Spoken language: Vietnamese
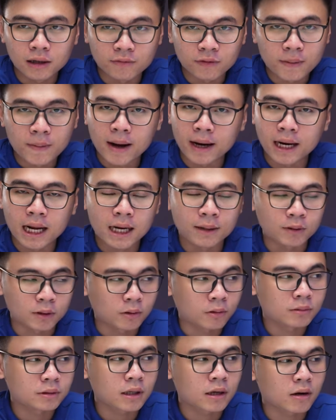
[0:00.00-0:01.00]
lực phiên bản nào
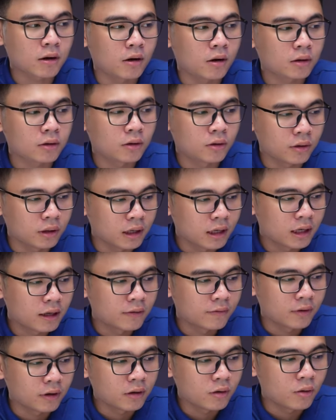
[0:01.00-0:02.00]
cũng sẽ có thôi
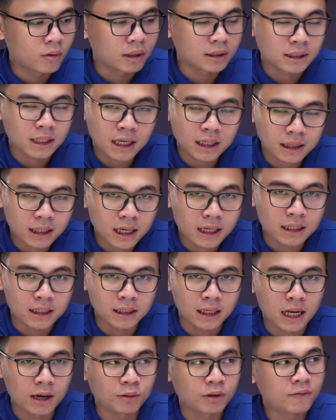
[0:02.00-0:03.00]
với đồ của NZT
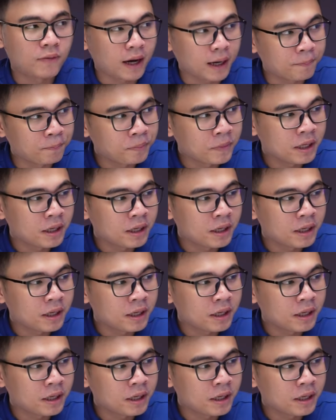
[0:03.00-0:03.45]
thì đều như vậy